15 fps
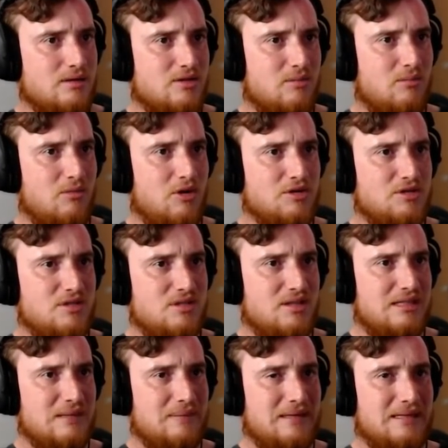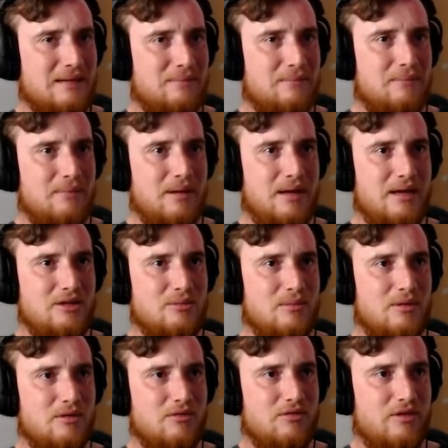Nossa, o modzinho também tá bem do
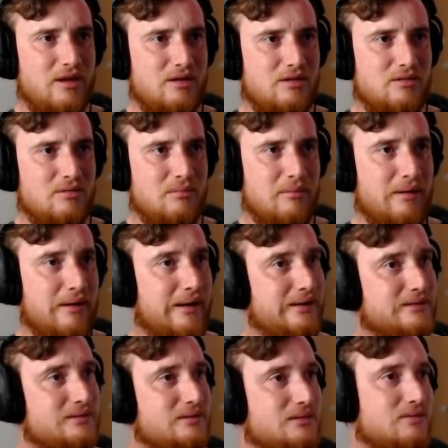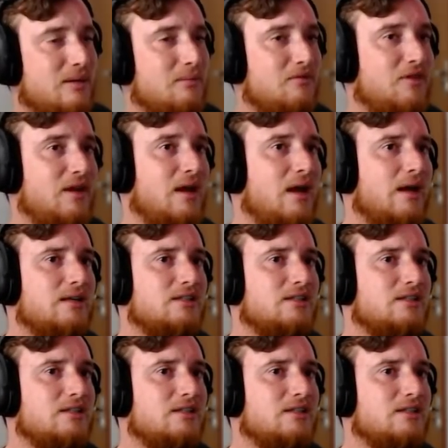mal feito. Mas, vamos ver.